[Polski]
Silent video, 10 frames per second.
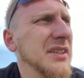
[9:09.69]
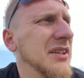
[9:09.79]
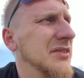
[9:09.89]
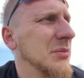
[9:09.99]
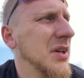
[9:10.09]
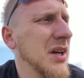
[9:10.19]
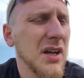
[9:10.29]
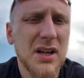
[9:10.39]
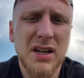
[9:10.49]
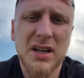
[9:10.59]
Nie wiem,
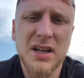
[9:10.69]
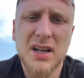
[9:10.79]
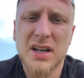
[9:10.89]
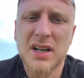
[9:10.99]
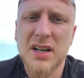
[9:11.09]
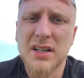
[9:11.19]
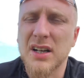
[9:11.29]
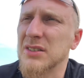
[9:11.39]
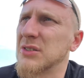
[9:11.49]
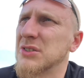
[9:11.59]

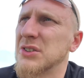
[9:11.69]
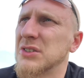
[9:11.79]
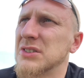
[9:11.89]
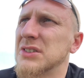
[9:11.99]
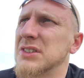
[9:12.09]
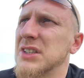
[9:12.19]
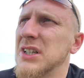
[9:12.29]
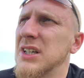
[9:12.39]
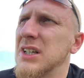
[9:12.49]
jak to osiągnąć.